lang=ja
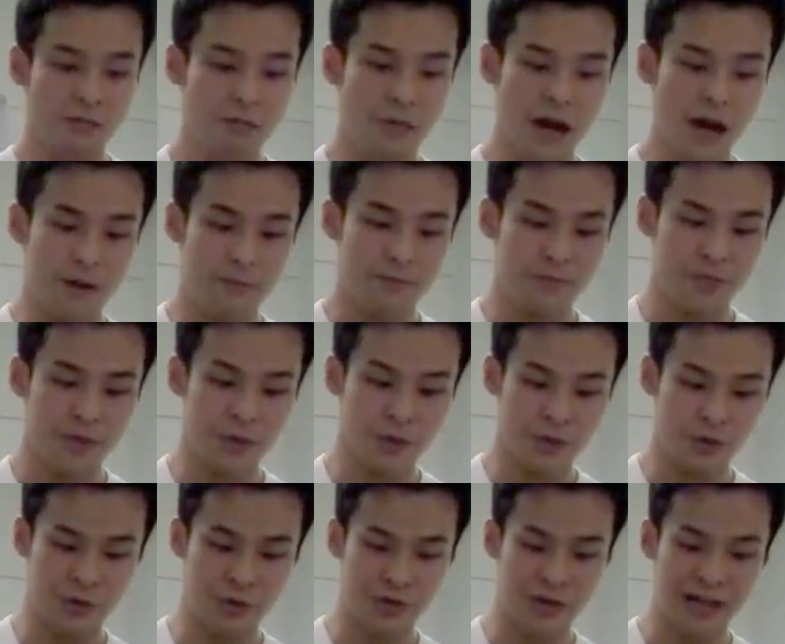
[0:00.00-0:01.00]
まあ、
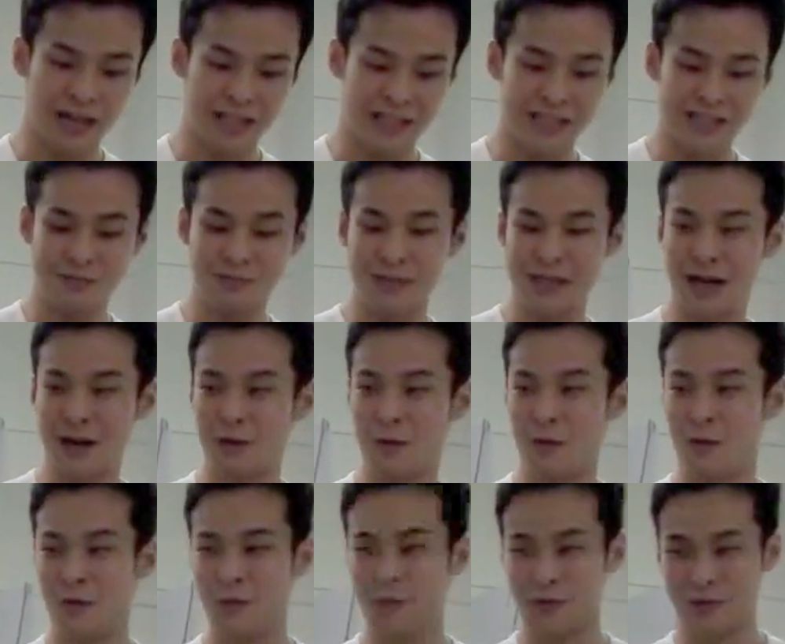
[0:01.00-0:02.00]
そういう悲しみが
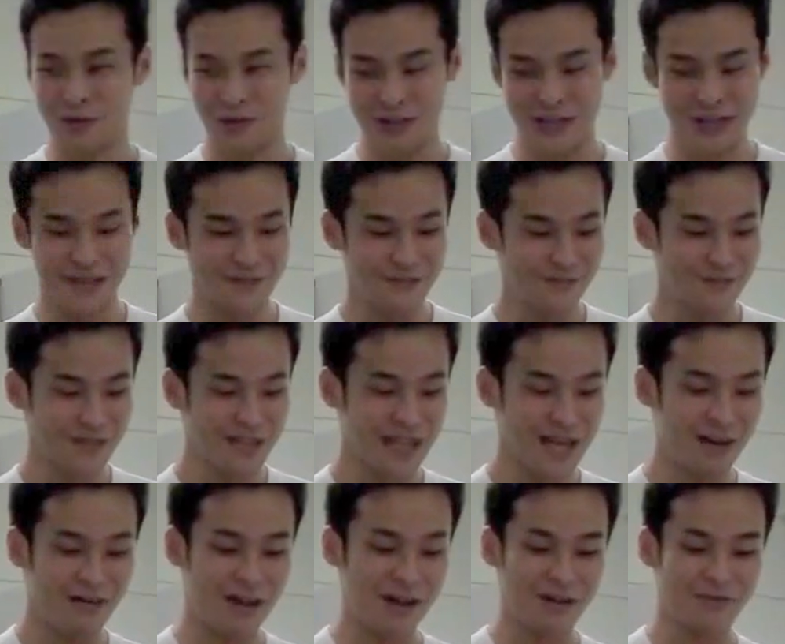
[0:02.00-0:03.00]
報復に
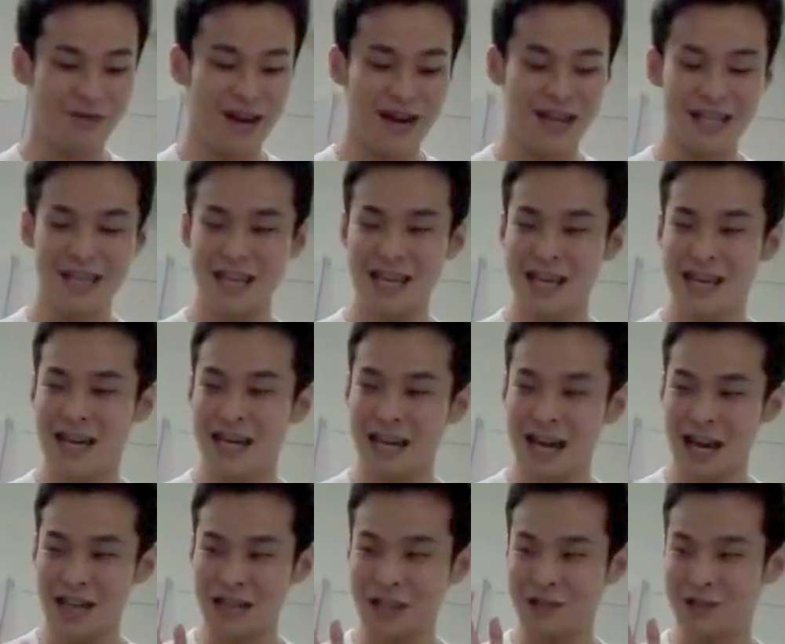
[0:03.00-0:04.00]
変わる前に
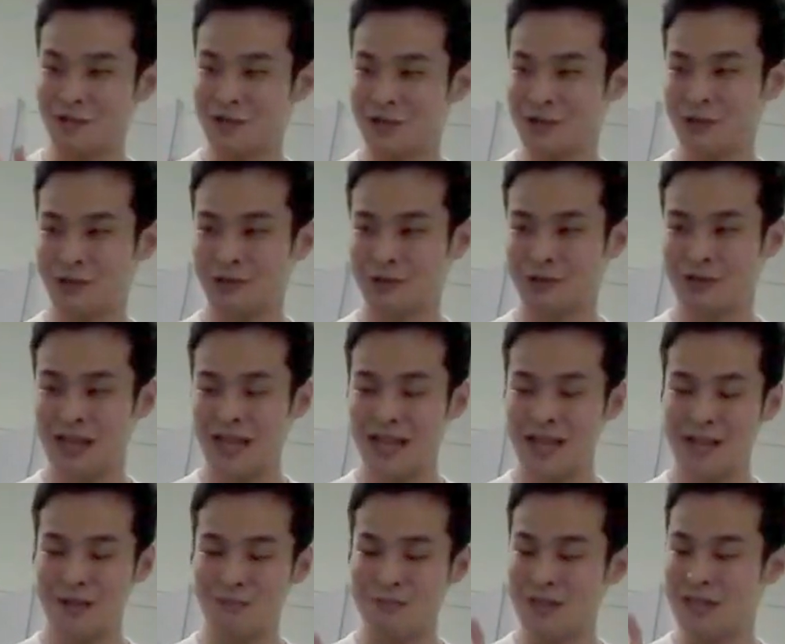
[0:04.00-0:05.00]
介入をすること
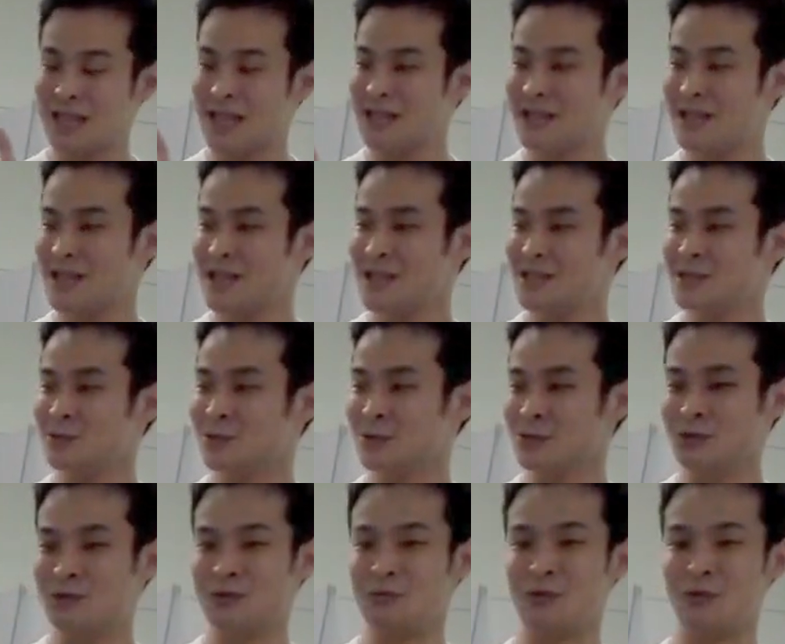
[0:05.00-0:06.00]
で未然にそ
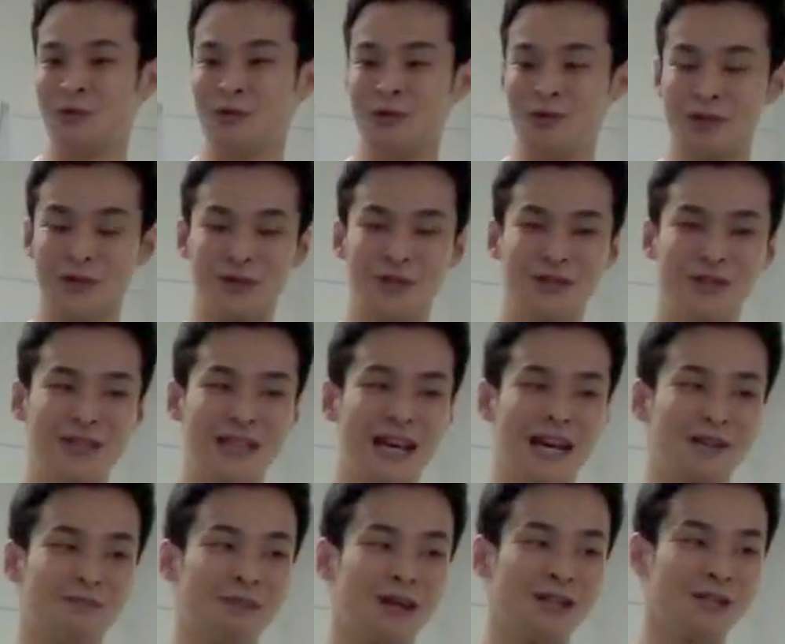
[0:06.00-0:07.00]
ういう暴力
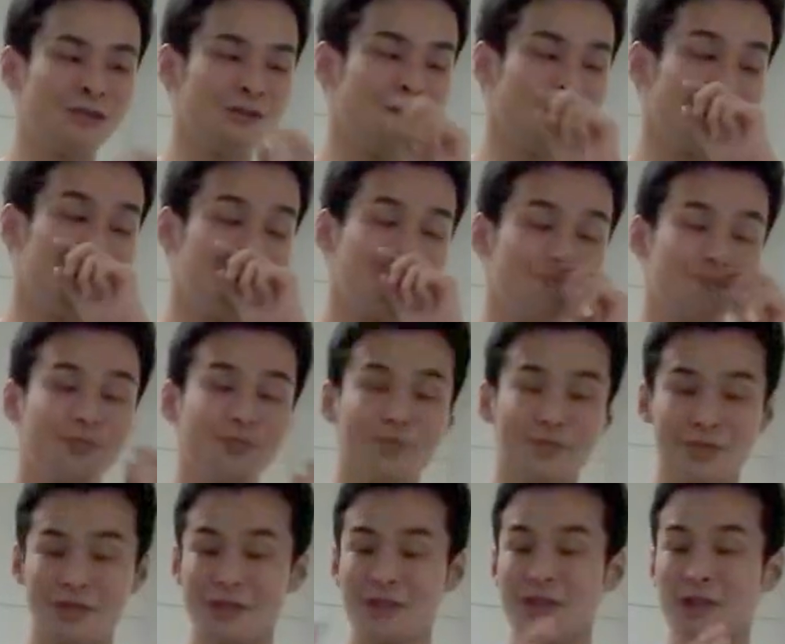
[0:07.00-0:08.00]
や、まあ、銃の
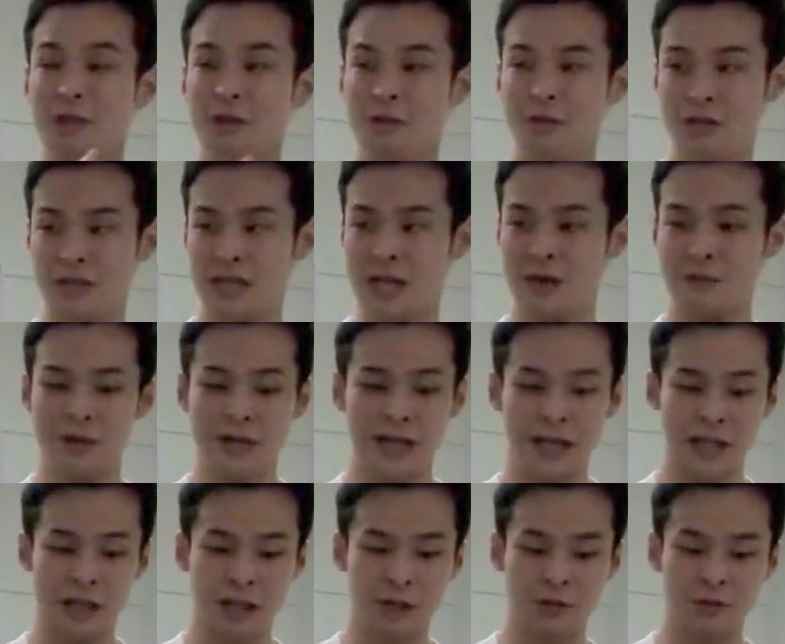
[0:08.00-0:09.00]
打ち合いみ
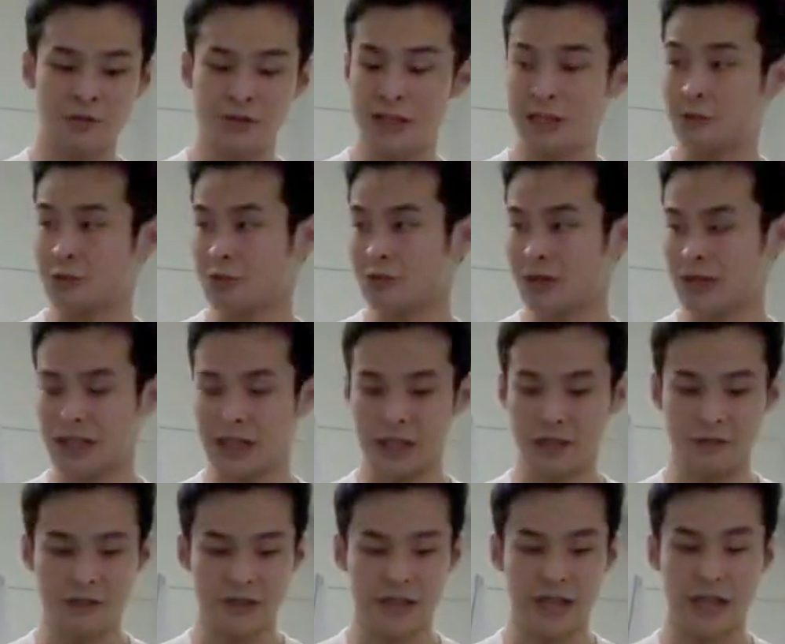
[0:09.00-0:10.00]
たいなのを防ぐことがで
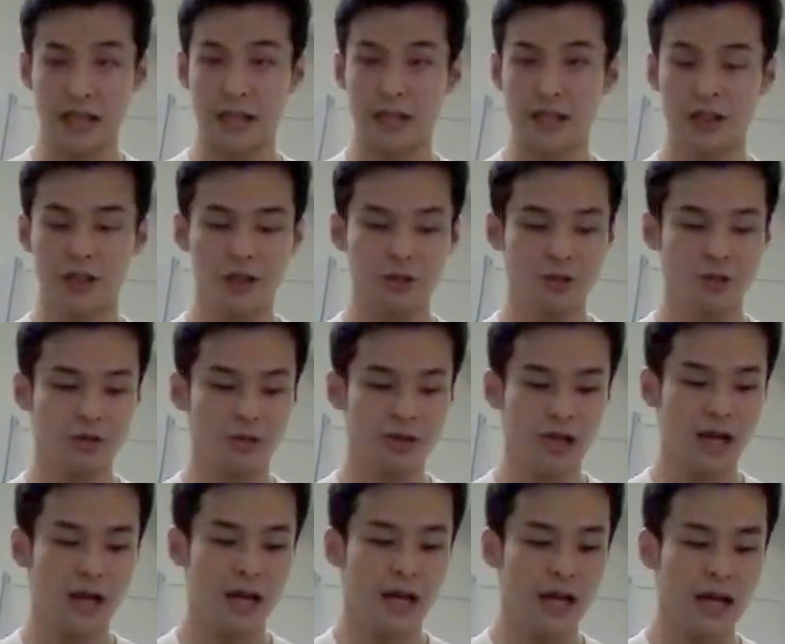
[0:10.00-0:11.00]
きるんじゃないかっていうよう
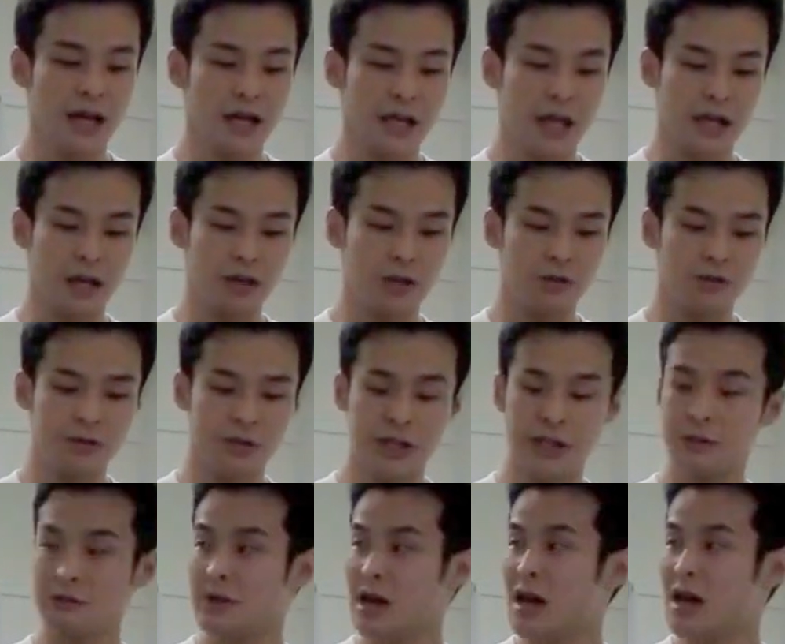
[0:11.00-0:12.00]
な研究をし
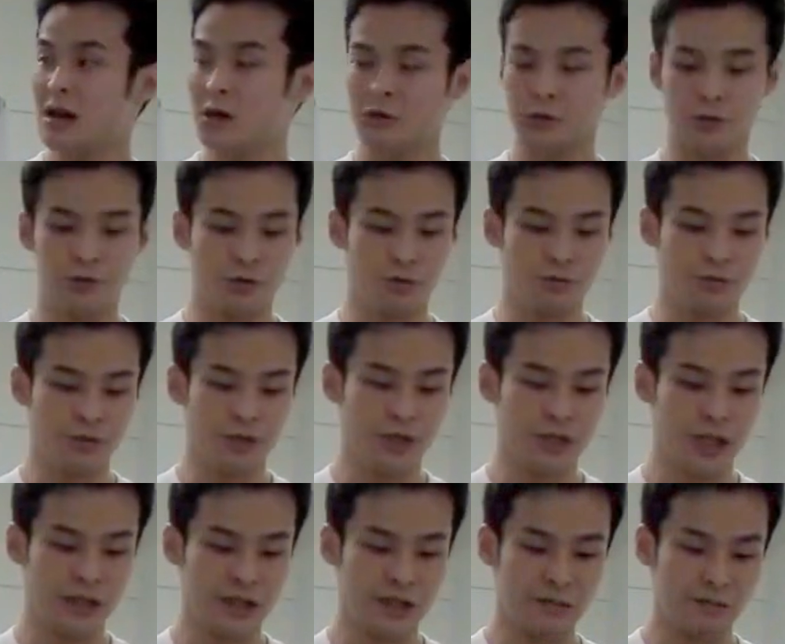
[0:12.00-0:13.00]
ているのがこの論文
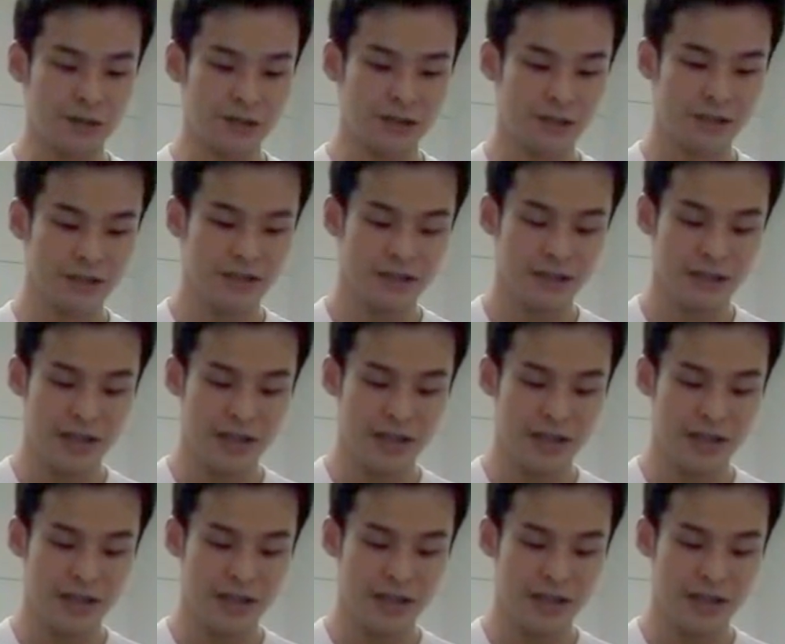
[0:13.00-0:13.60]
になっています。